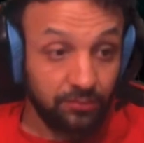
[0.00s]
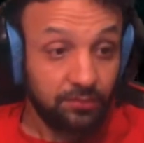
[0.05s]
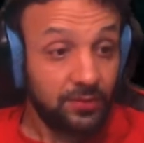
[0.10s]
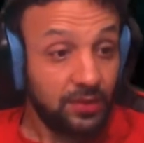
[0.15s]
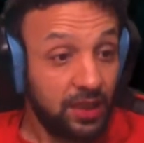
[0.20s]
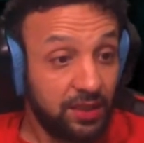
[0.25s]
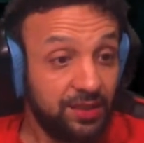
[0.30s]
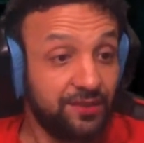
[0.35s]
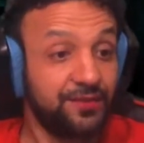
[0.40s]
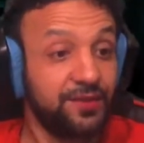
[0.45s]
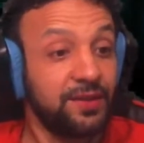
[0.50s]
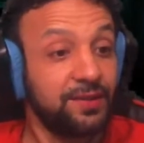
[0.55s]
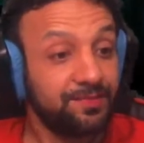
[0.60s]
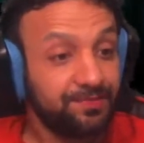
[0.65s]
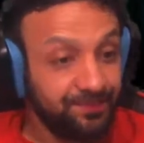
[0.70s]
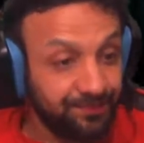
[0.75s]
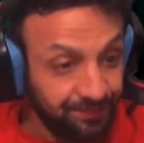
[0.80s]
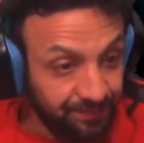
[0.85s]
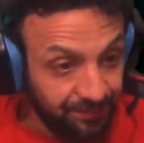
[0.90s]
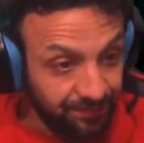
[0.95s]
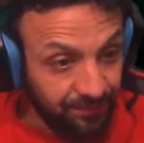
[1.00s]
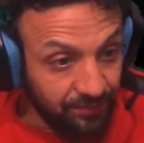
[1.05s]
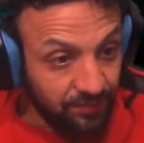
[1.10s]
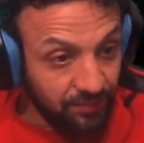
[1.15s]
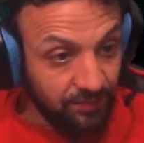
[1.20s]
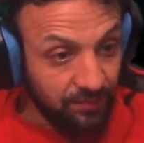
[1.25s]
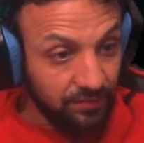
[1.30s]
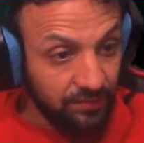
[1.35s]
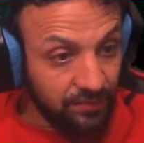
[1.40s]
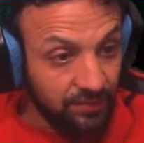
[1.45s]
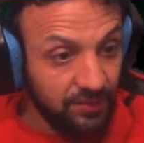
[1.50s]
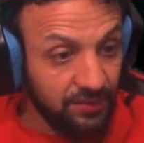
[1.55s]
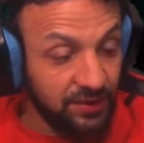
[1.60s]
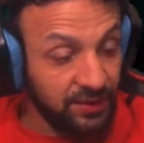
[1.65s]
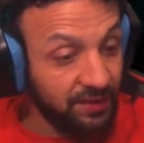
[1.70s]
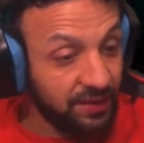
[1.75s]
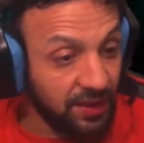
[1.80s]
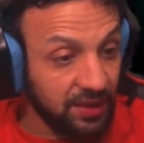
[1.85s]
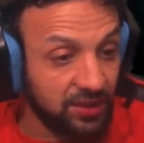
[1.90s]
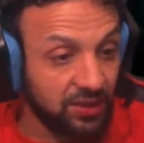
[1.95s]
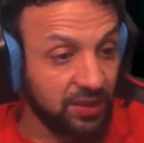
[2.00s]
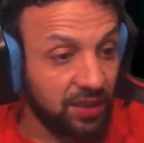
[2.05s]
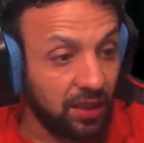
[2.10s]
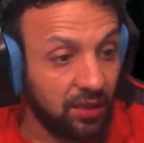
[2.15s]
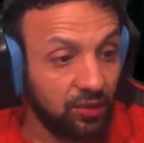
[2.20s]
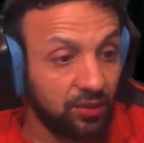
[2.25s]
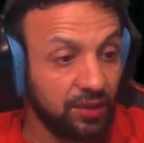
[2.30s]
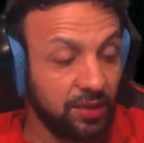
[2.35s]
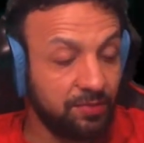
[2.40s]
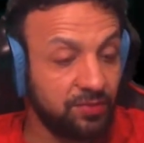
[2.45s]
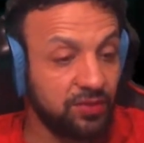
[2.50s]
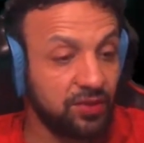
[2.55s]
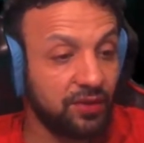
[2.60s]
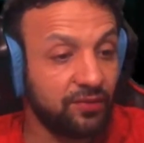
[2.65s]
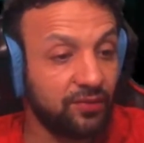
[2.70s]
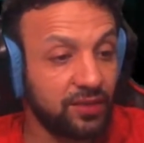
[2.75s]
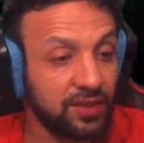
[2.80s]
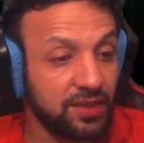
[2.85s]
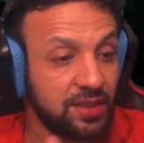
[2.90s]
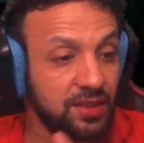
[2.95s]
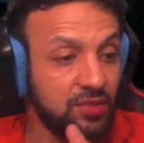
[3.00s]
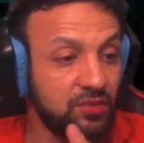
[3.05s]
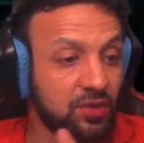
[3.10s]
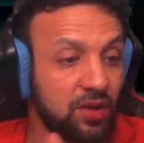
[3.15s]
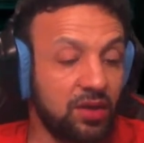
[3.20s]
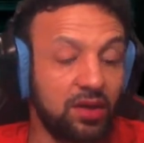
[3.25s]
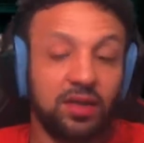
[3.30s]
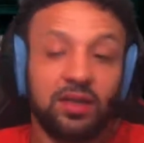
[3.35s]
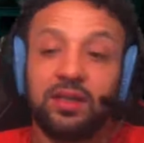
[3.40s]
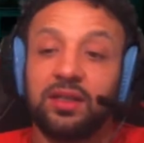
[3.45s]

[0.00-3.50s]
En effet j'ai raconté plusieurs fois des histoires